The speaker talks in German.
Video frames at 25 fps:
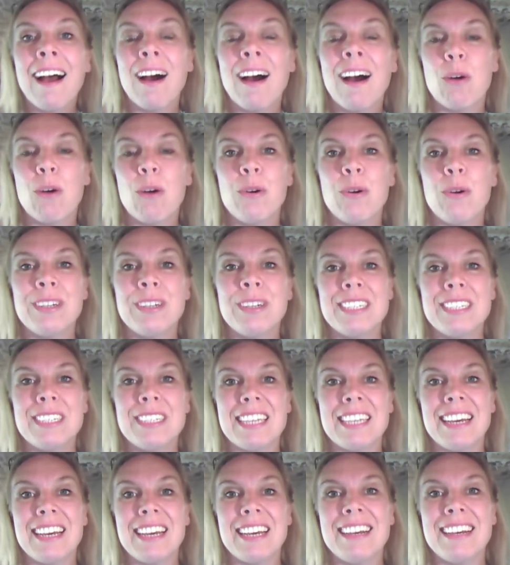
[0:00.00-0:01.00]

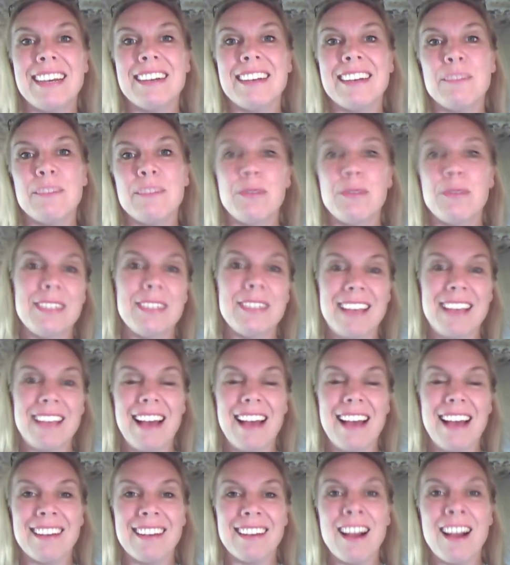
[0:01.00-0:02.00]
und äh, würde
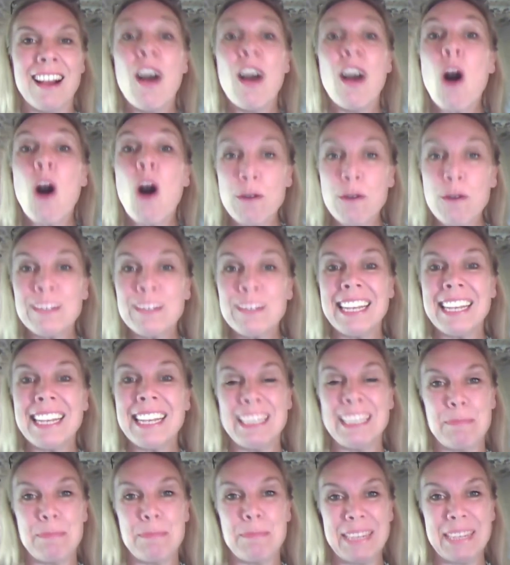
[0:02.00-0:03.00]
sagen,
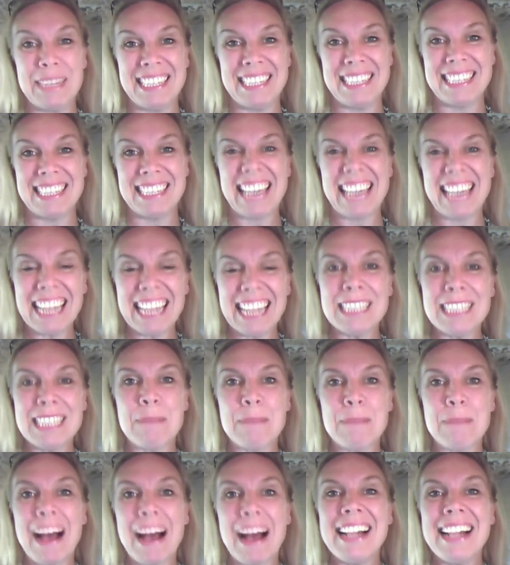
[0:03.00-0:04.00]
hoffentlich bis ganz
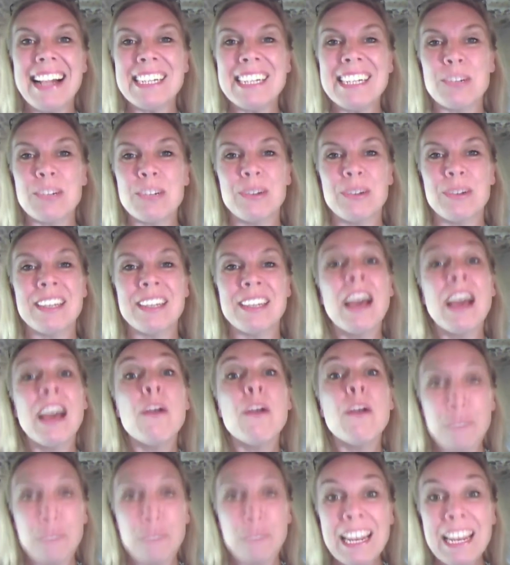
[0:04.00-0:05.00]
bald und
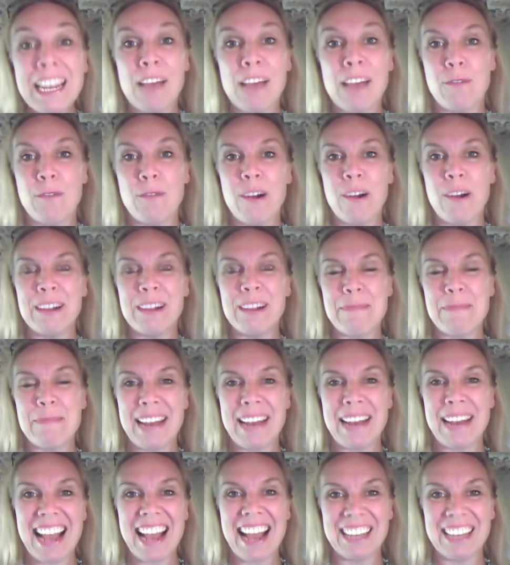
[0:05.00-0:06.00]
viel Erfolg
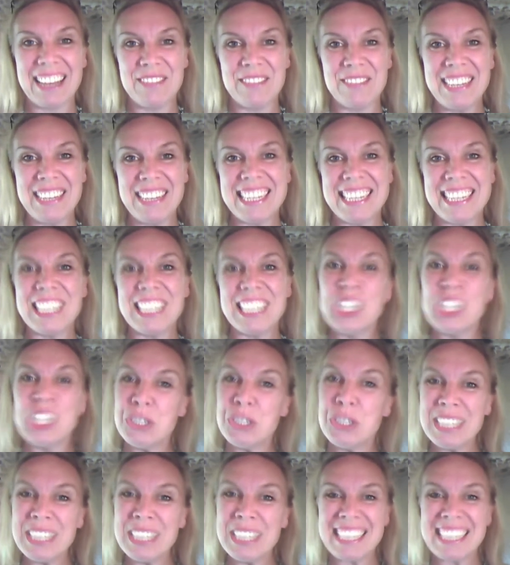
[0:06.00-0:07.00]
bei der Akquise.
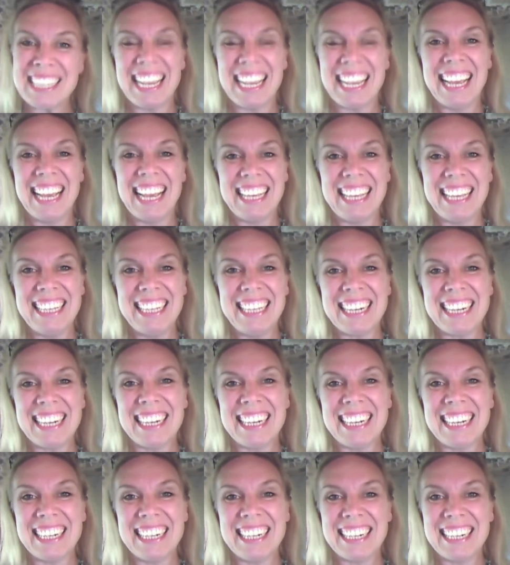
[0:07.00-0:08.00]
Tschüss,
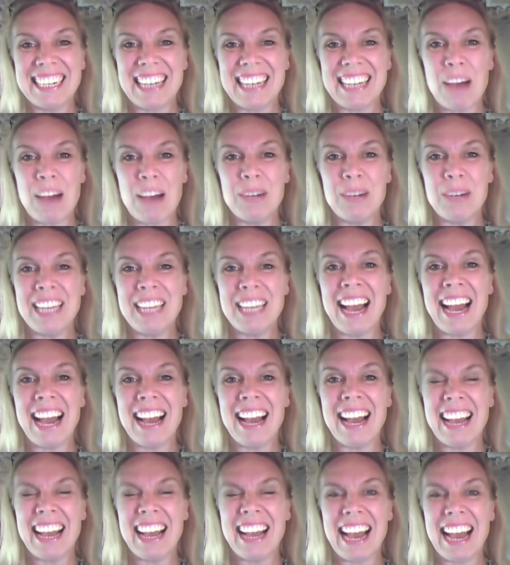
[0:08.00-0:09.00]
Ihre
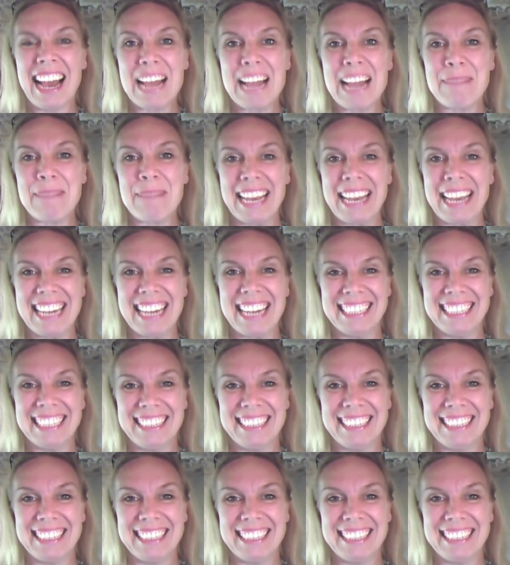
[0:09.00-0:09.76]
Claudia Heilmeier.